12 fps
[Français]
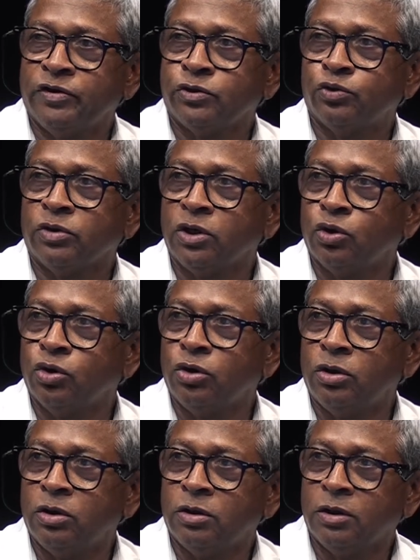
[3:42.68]
sur
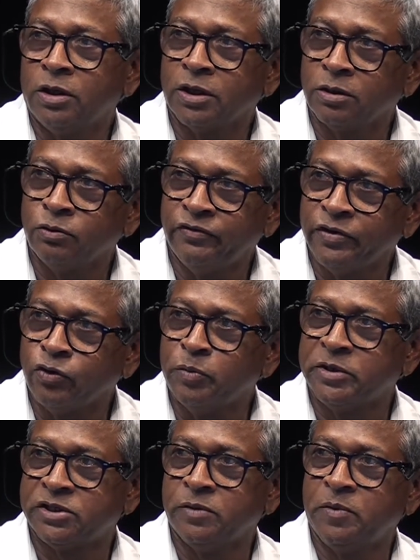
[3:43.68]
l'école, là on avait
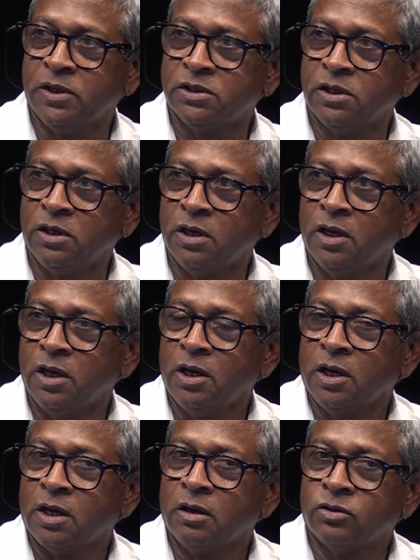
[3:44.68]
commencé par ça,
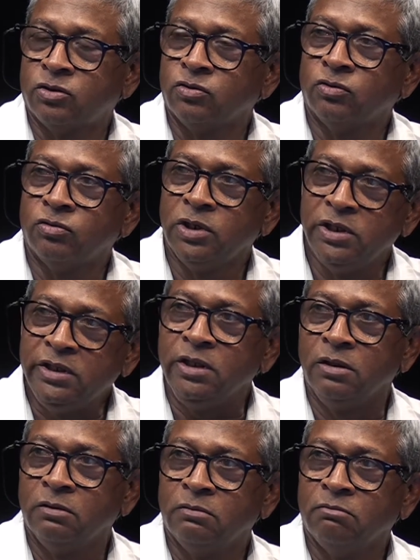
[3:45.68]
quand on
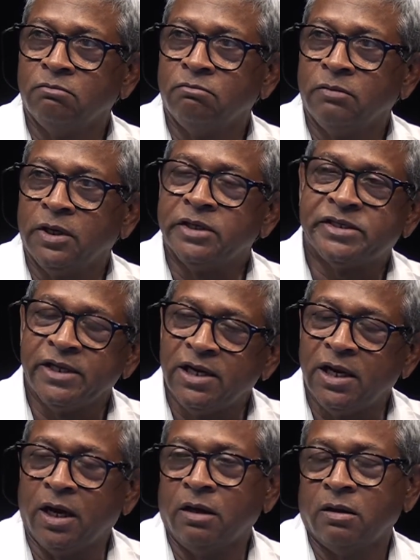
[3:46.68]
lit, et c'est
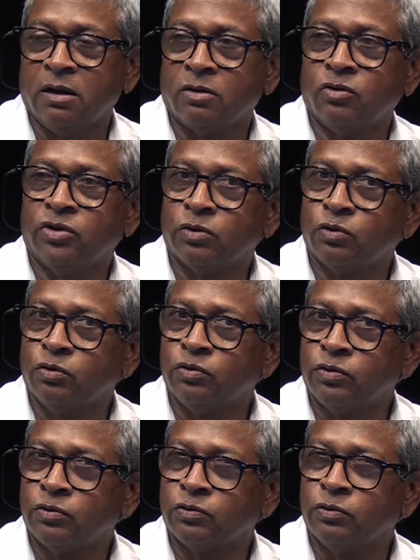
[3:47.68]
là
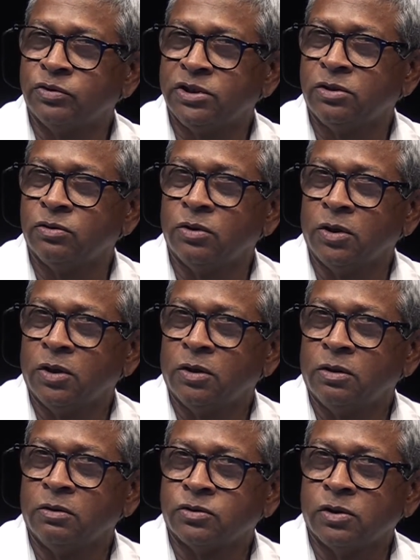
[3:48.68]
qu'on dit que
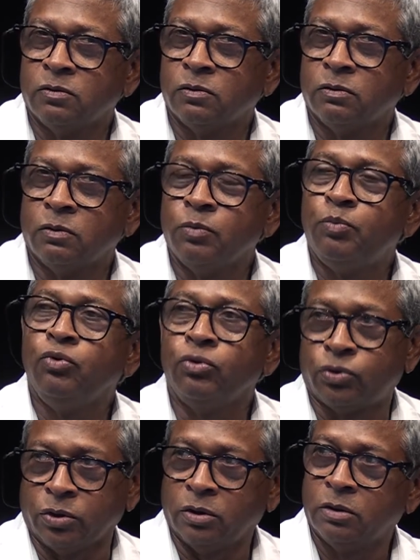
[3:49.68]
non, on
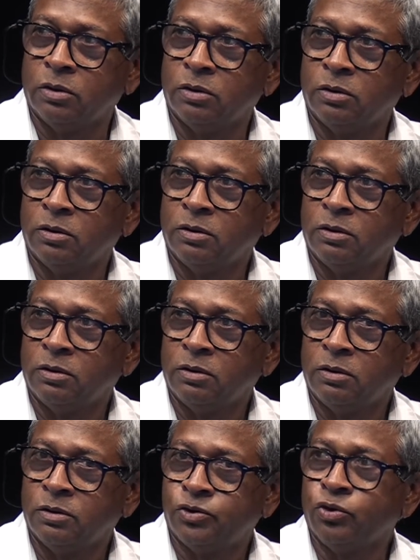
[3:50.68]
bute
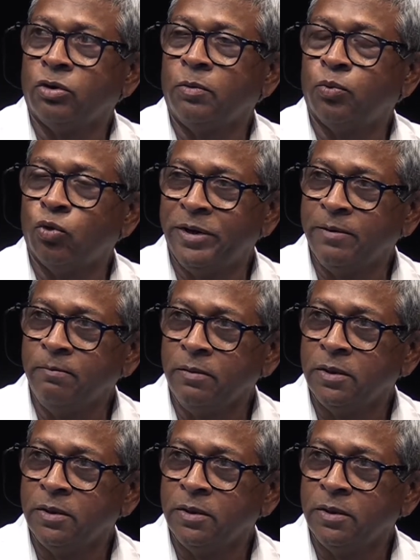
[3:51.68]
sur un problème,